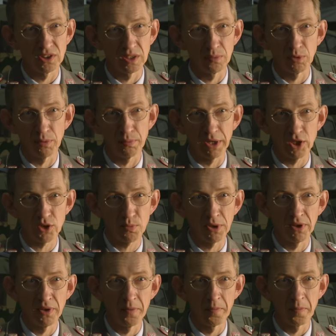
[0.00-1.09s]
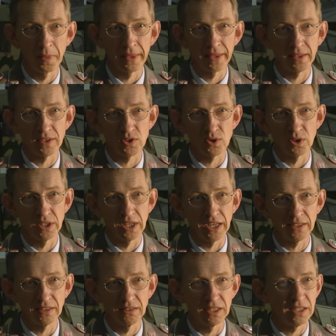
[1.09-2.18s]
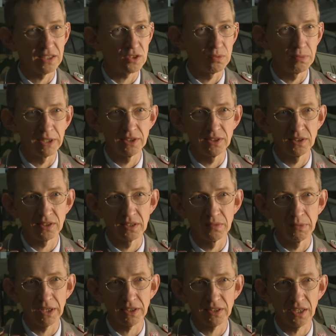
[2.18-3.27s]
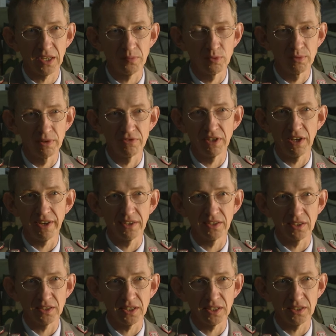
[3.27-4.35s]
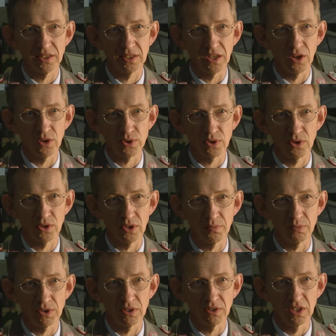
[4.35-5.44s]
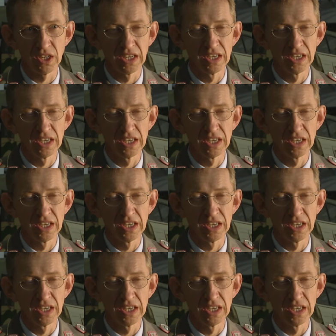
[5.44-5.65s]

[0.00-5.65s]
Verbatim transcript: Es gibt auch Beispiele, dass Soldaten, die ganz normal Dienst gemacht haben, über viel längere Zeit nicht nach Hause gekommen sind.